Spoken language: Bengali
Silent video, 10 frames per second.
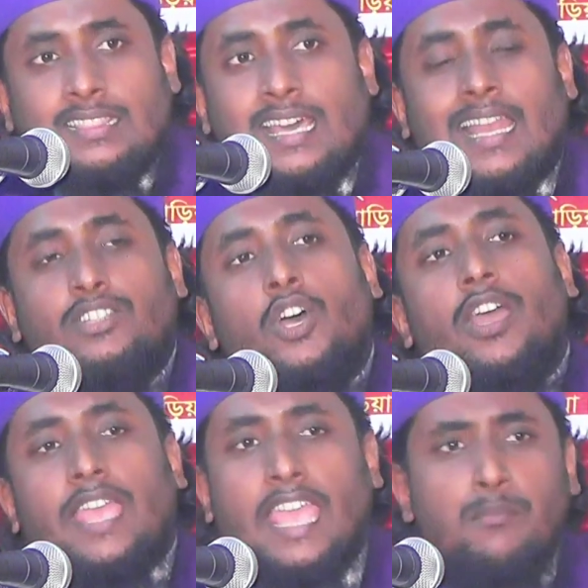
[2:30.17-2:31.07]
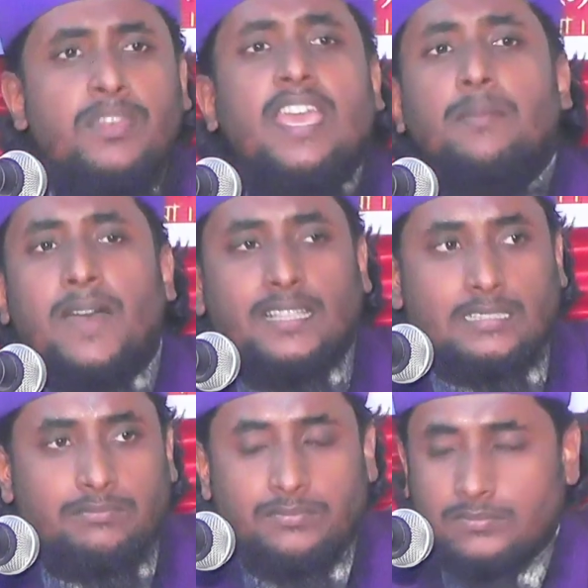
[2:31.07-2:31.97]
তারা তো এমনিই বাদ
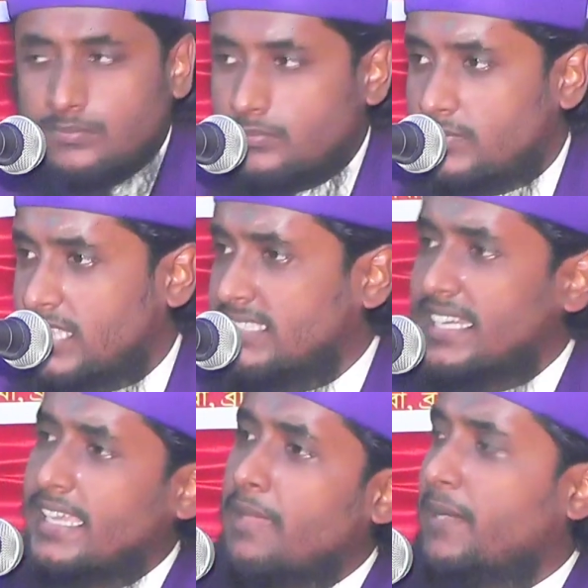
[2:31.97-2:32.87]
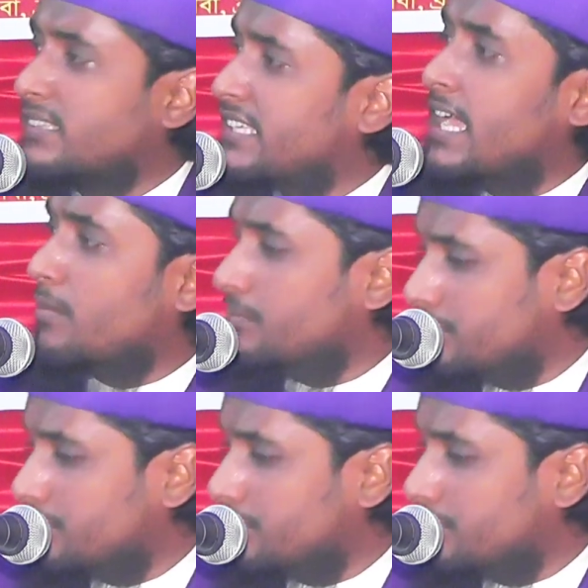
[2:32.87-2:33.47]
তাদেরকে বাদ দিলাম